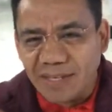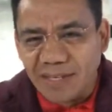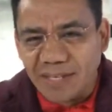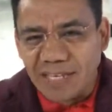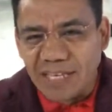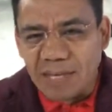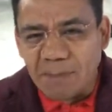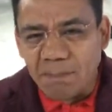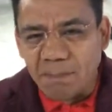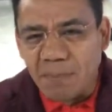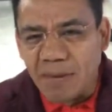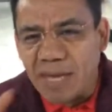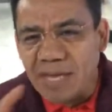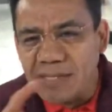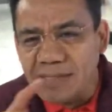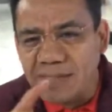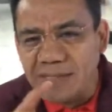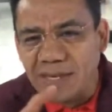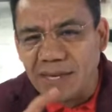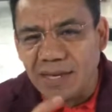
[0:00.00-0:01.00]
y
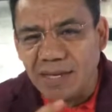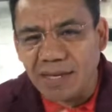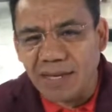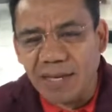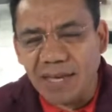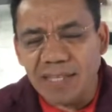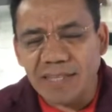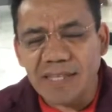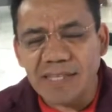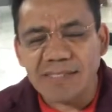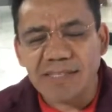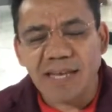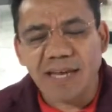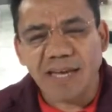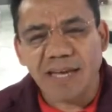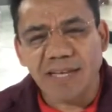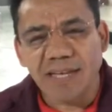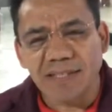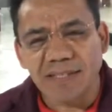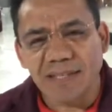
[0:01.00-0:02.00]
piensa en esa
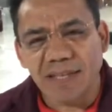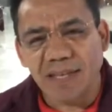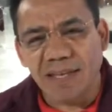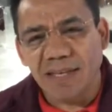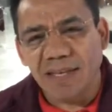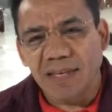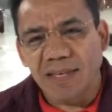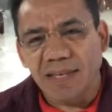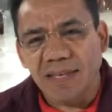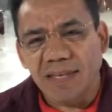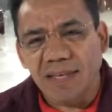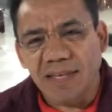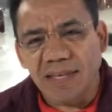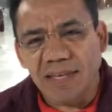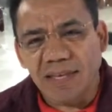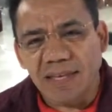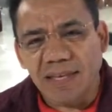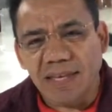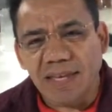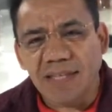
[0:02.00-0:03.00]
gente
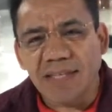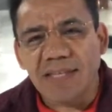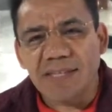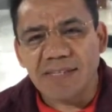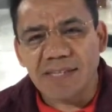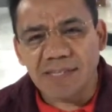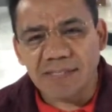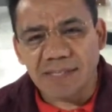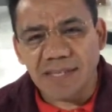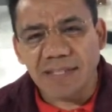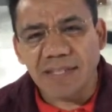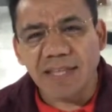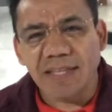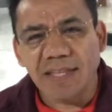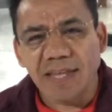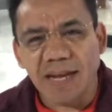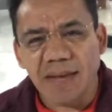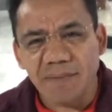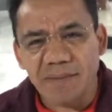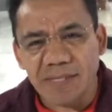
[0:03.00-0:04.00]
que necesita
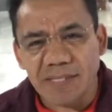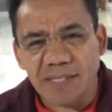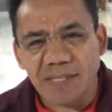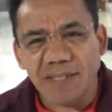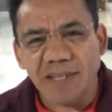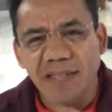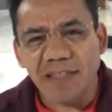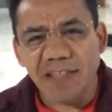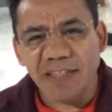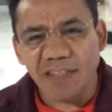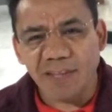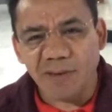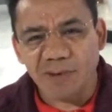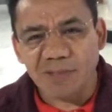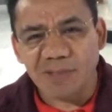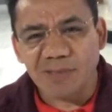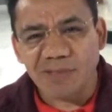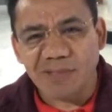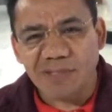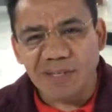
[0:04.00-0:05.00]
de la visita de
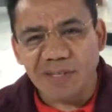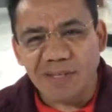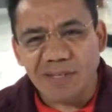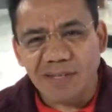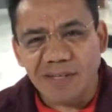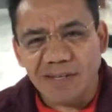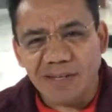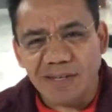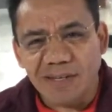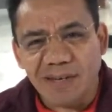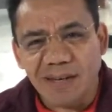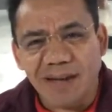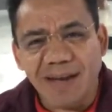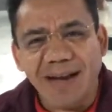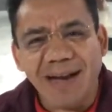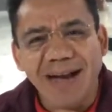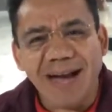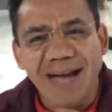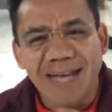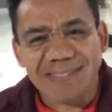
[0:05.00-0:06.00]
Dios.
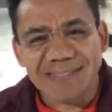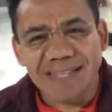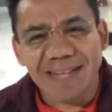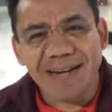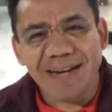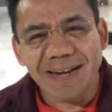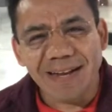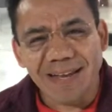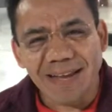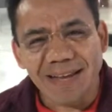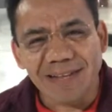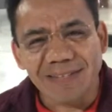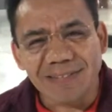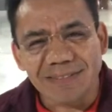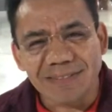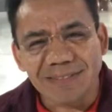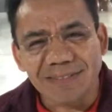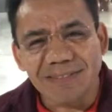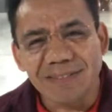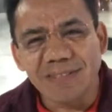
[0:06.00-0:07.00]
Hazla real
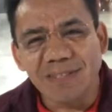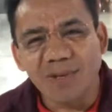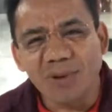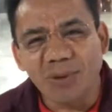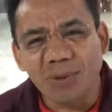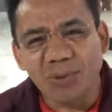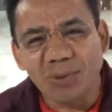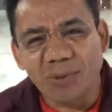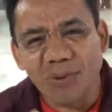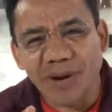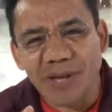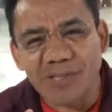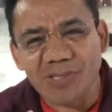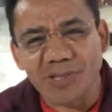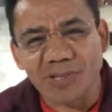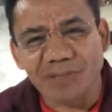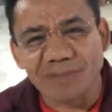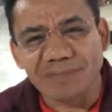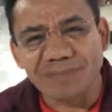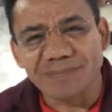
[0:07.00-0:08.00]
con tu
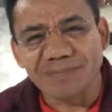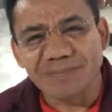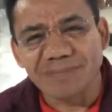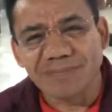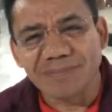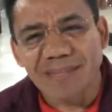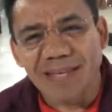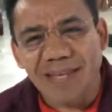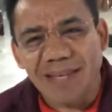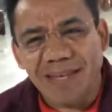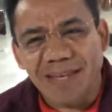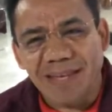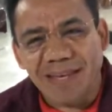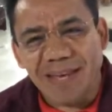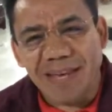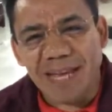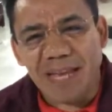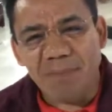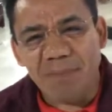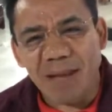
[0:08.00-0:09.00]
oración.
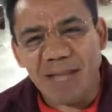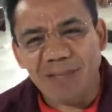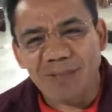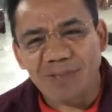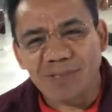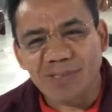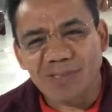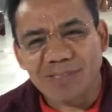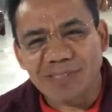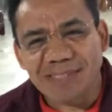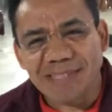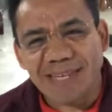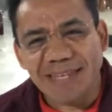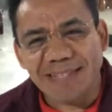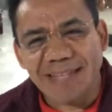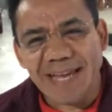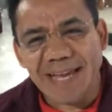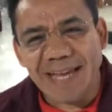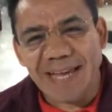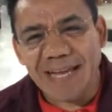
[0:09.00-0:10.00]
Hermanos, que
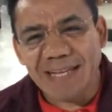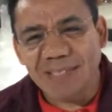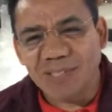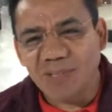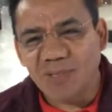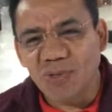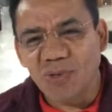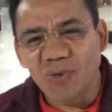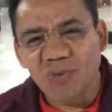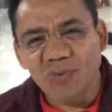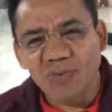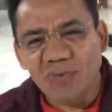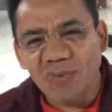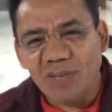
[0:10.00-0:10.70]
tengan un